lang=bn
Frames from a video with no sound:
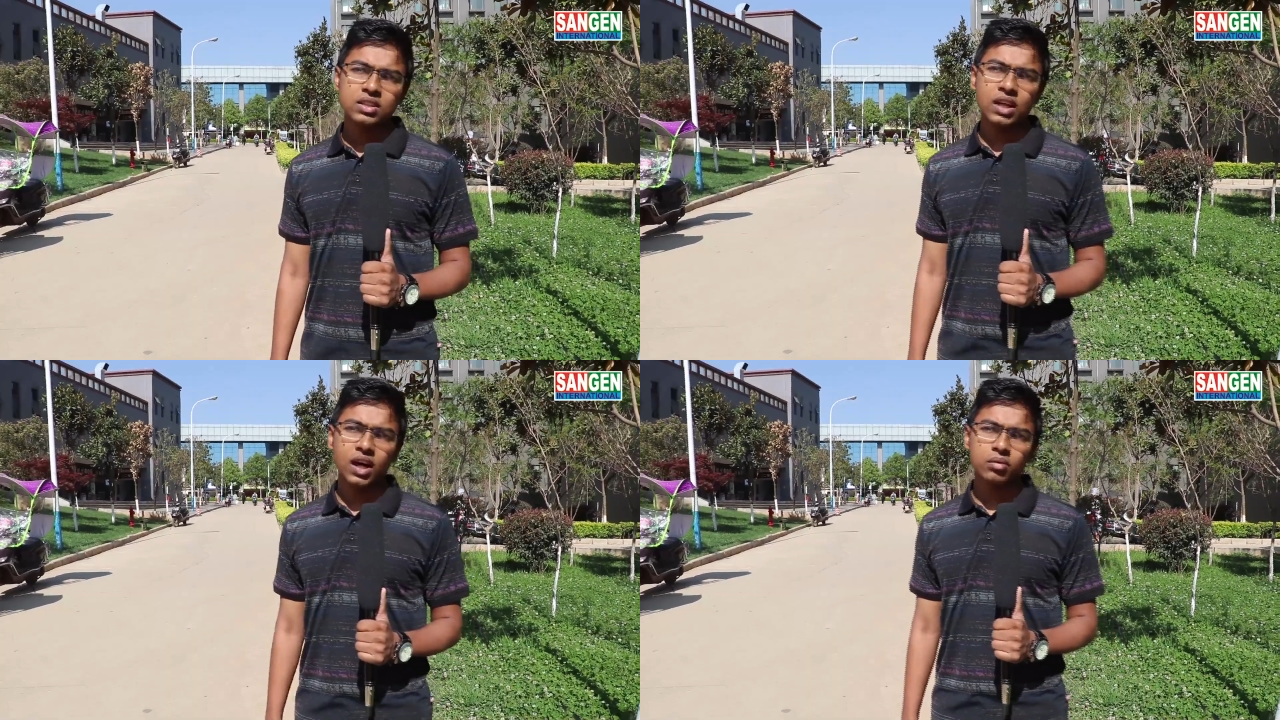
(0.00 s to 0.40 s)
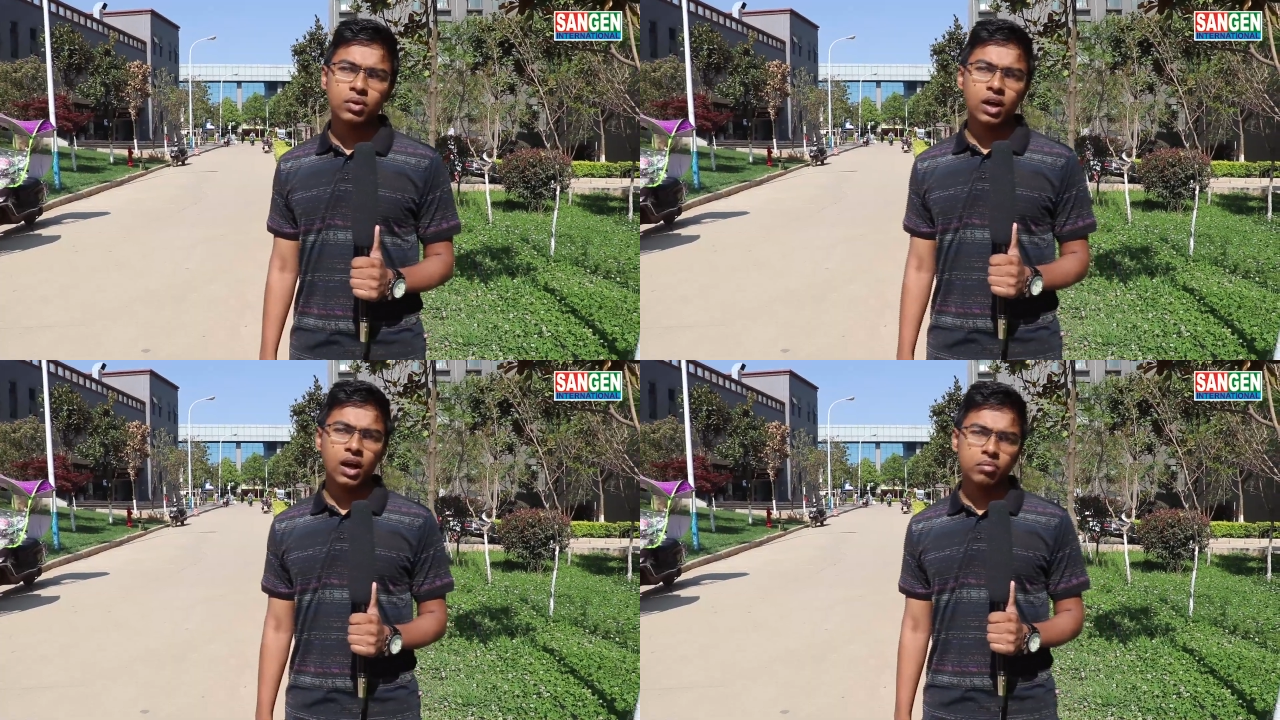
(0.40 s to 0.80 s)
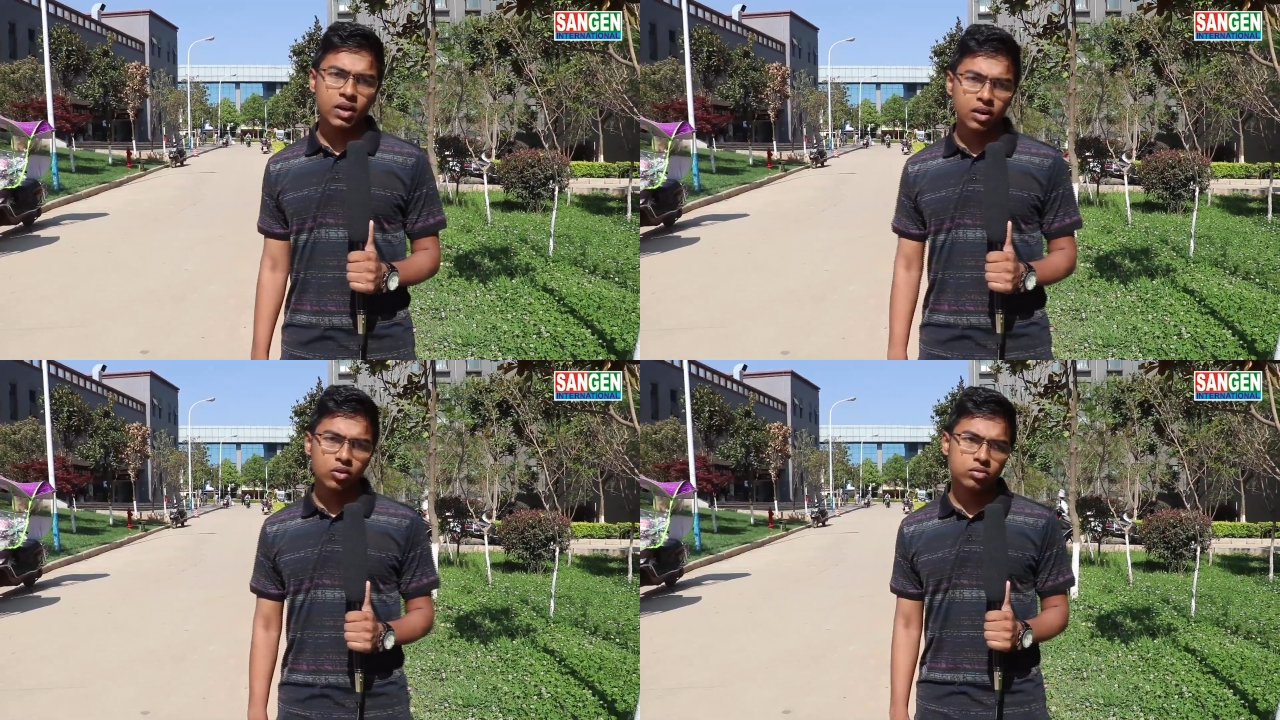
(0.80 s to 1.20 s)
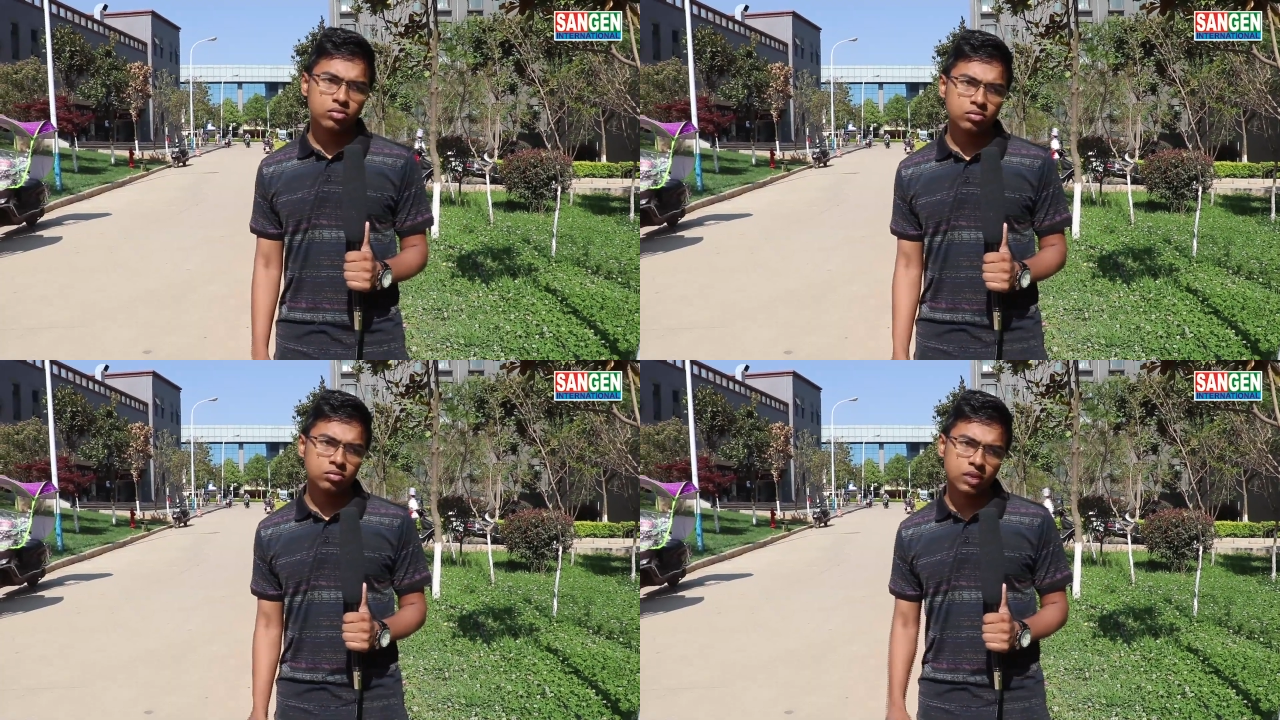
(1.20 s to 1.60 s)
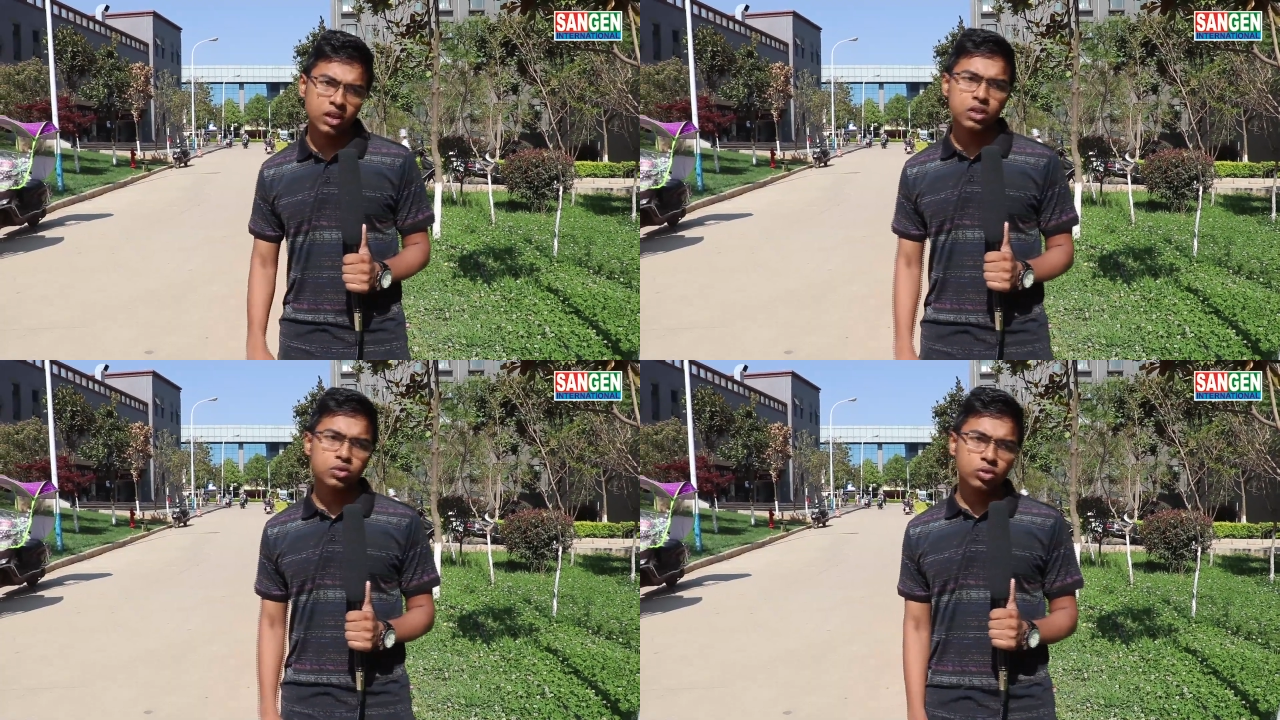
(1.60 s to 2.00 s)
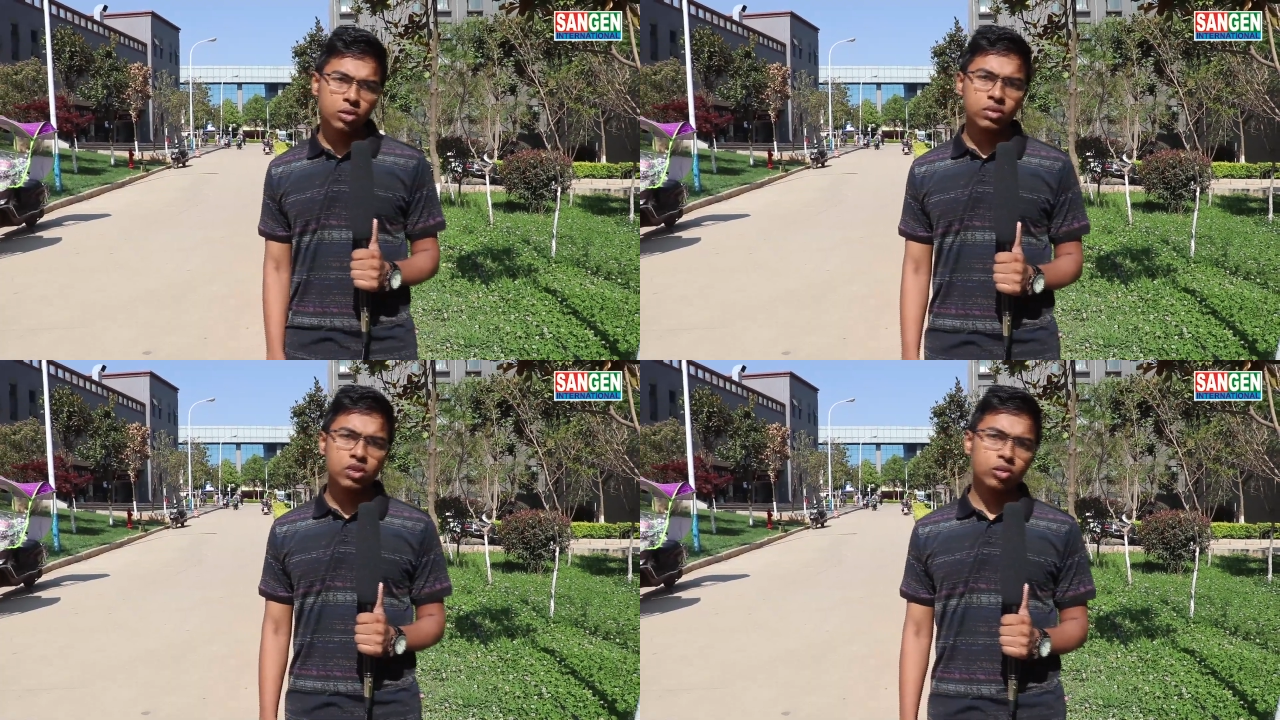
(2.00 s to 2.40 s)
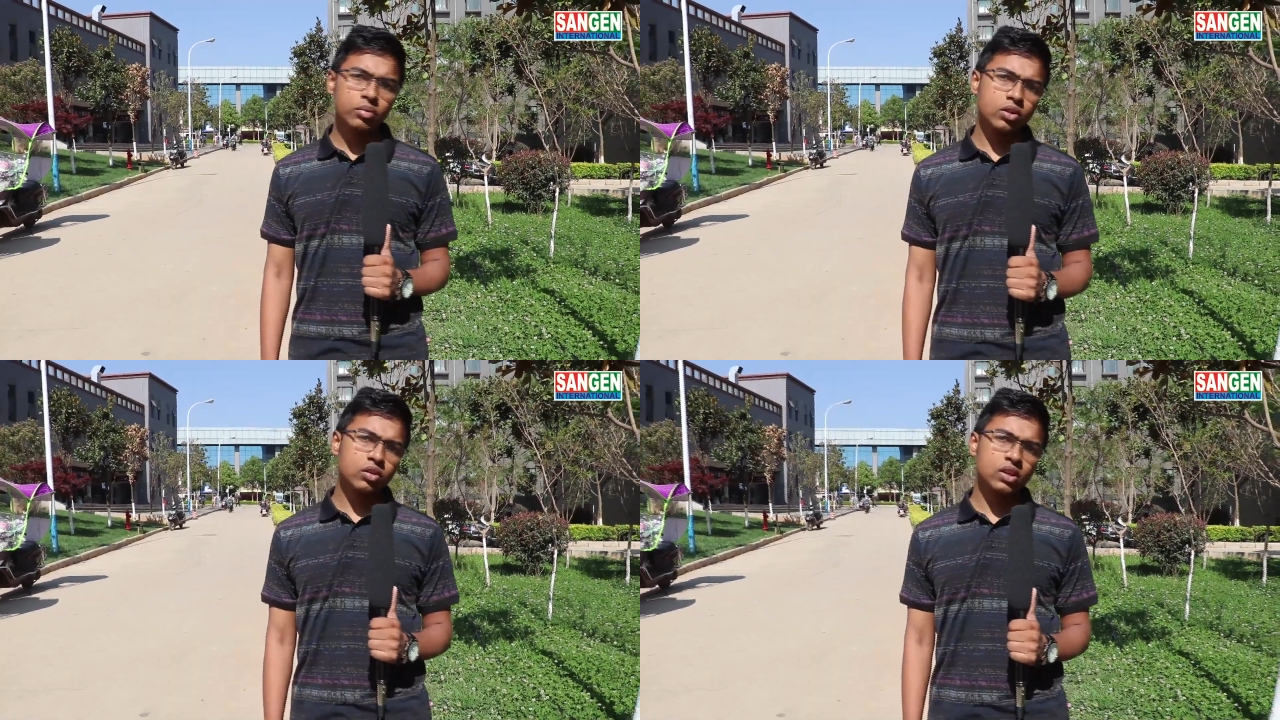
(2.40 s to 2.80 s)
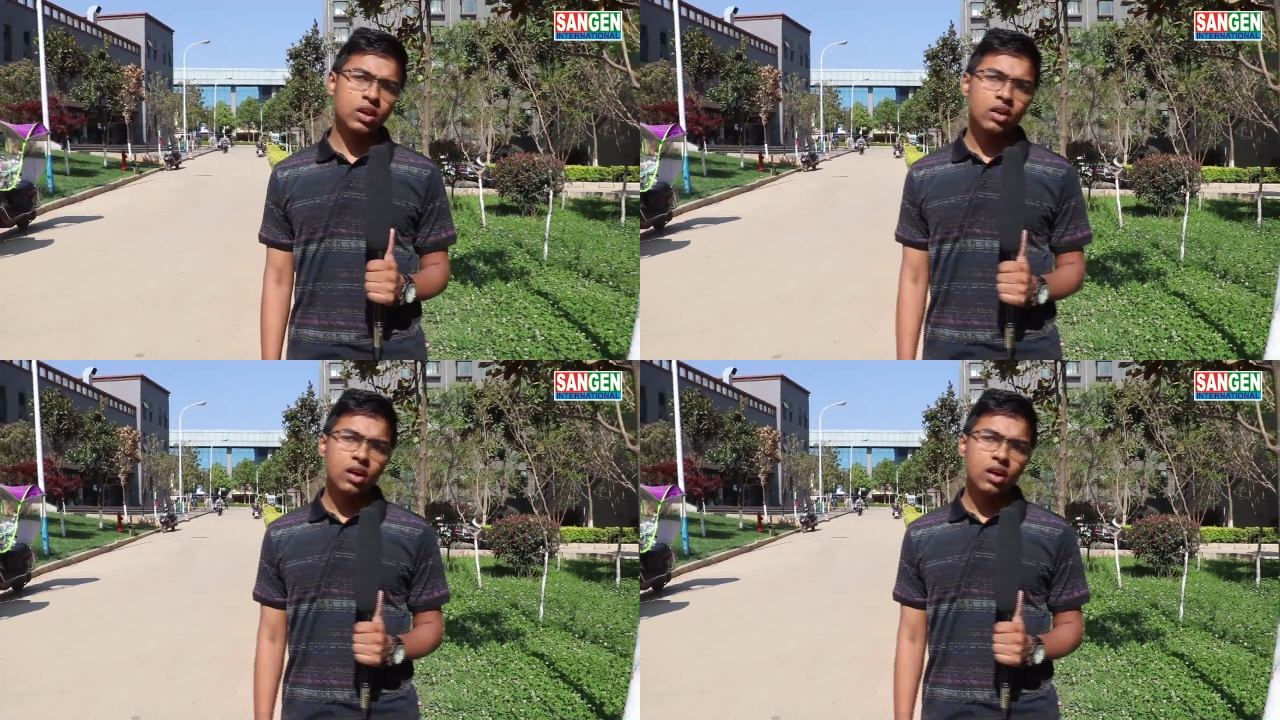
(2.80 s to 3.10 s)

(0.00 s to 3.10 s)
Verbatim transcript: যার আমরা এখন থার্টি টু নাম্বার ডরমেটরিতে